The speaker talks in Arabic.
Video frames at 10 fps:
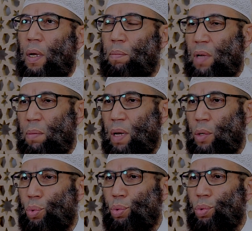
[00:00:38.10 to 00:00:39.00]
أما
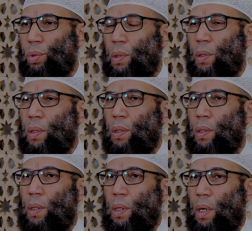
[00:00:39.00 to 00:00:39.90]
بعد
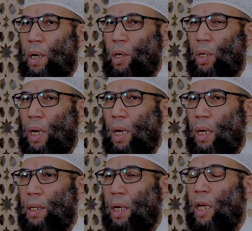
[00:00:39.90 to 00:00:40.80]

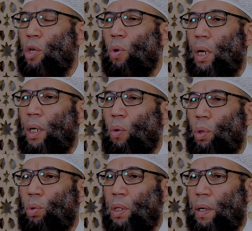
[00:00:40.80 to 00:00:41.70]
يعني أيها
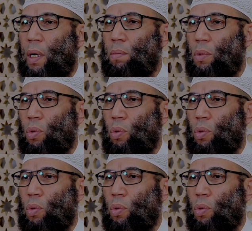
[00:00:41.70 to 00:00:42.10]
الإخوة الكرام